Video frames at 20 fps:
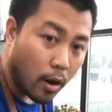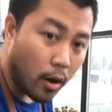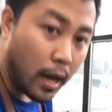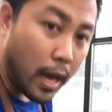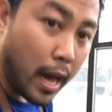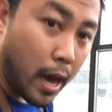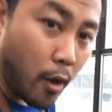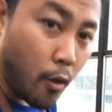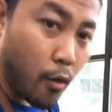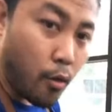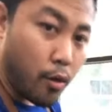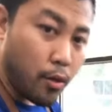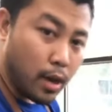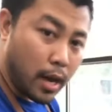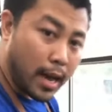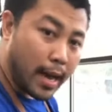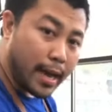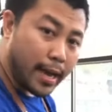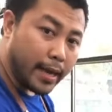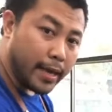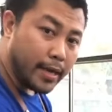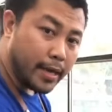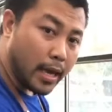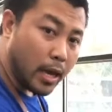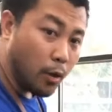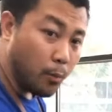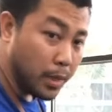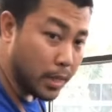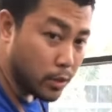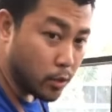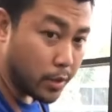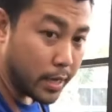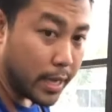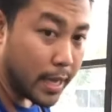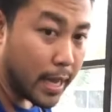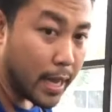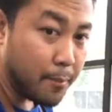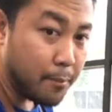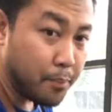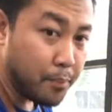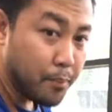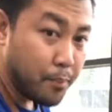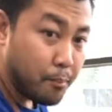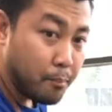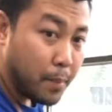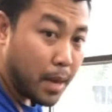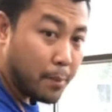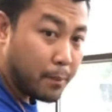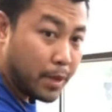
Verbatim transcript: เราก็เอาไอ LB ตรงนี้ครับ